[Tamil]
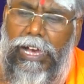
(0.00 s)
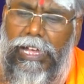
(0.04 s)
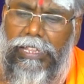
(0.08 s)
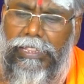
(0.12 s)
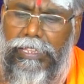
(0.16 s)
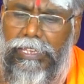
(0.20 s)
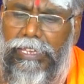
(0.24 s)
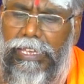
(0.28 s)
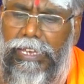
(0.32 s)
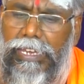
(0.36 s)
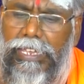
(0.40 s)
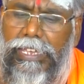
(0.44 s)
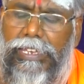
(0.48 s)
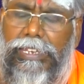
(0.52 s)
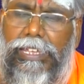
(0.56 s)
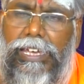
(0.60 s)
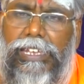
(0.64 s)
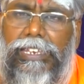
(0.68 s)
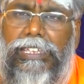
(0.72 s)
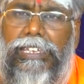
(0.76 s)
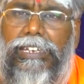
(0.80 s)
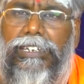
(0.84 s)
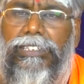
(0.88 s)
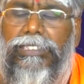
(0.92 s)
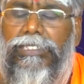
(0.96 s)
அந்த இலையை
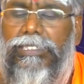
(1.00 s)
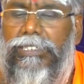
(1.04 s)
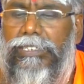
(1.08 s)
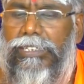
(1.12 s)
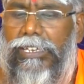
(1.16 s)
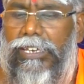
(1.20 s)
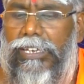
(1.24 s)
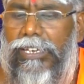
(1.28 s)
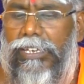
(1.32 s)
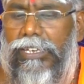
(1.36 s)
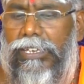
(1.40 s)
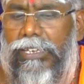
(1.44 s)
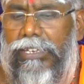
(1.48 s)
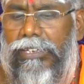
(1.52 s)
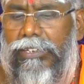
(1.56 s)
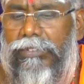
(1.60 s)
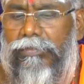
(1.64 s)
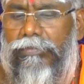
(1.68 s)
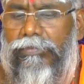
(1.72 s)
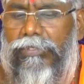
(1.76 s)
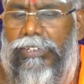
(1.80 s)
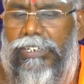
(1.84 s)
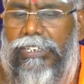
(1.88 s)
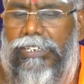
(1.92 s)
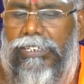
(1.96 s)
நிறைய எடுத்துங்க
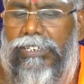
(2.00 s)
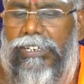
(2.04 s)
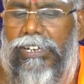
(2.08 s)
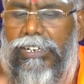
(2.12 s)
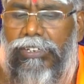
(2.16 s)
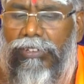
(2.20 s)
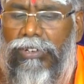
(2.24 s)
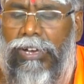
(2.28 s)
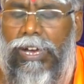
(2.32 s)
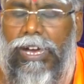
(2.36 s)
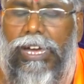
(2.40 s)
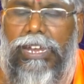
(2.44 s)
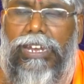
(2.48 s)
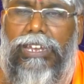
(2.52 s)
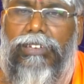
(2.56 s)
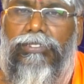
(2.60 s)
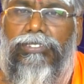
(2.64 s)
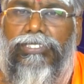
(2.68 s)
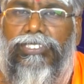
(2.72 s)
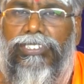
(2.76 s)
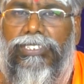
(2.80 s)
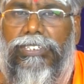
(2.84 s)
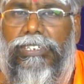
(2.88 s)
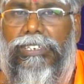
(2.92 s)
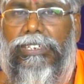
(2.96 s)
வீட்டுக்கு நடு ஹாலில்
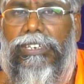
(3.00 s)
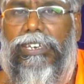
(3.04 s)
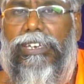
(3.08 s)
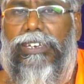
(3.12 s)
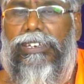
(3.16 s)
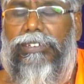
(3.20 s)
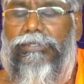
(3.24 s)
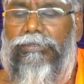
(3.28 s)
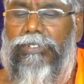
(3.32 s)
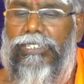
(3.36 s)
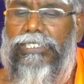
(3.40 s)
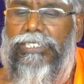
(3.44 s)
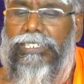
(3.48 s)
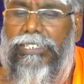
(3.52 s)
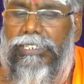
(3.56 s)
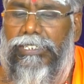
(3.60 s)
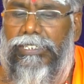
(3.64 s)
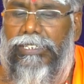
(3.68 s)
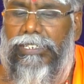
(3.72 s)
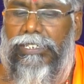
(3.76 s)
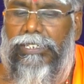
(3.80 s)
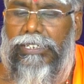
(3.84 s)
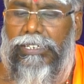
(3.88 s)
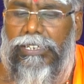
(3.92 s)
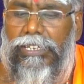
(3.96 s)
வச்சுக்கிங்க
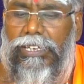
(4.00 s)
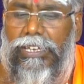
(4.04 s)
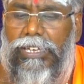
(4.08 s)
வச்சுக்கிட்டு